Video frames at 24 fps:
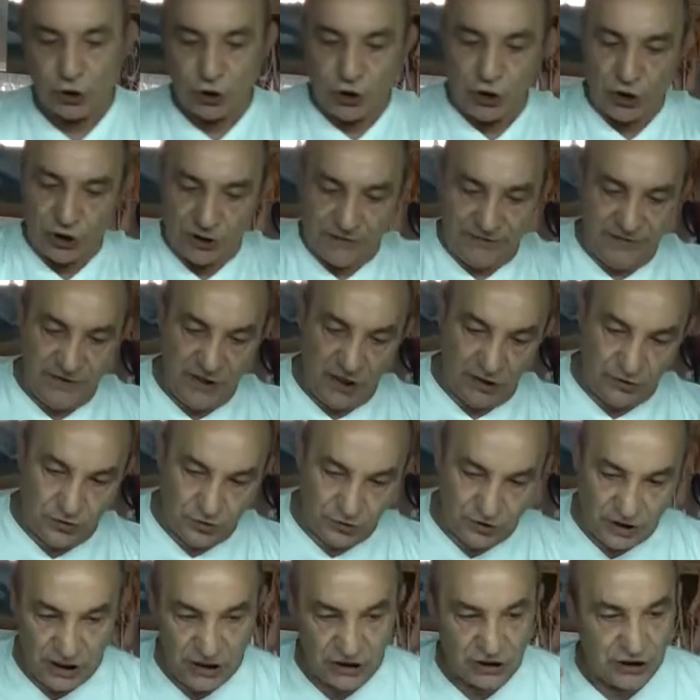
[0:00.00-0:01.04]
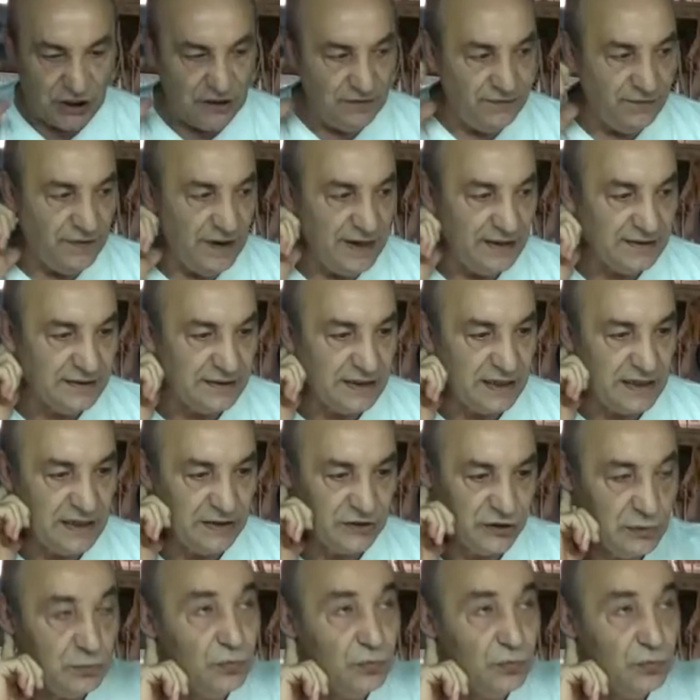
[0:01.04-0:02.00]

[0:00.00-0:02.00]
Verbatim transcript: tira via tutte le schifezze che ci